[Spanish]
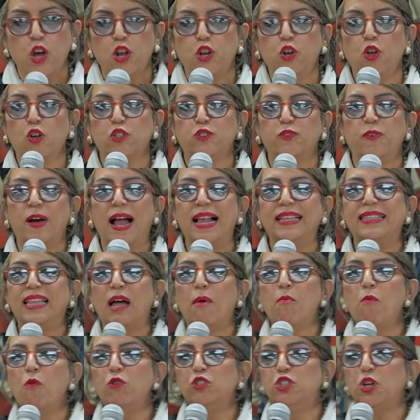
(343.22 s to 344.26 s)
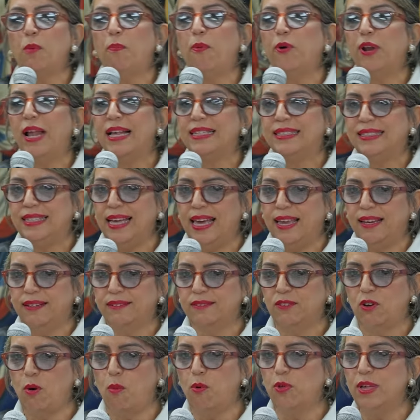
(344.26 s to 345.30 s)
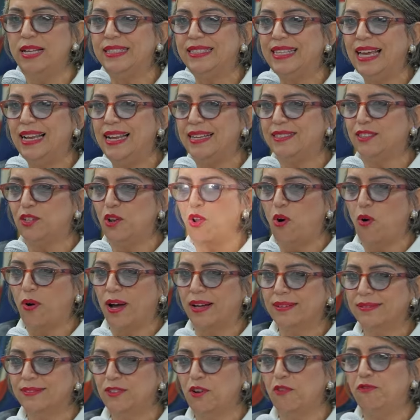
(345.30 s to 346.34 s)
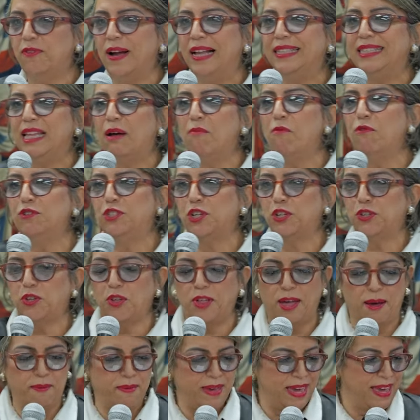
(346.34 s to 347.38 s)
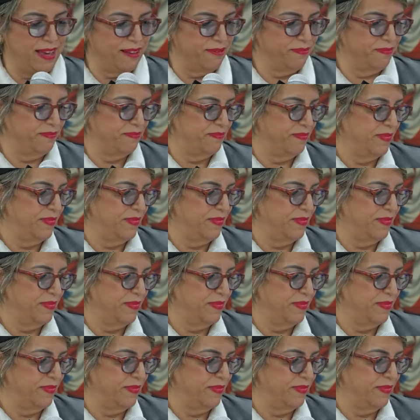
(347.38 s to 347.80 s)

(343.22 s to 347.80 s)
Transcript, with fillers: Nos falta mucho por hacer, como dice el eslogan, nos falta mucho todavía.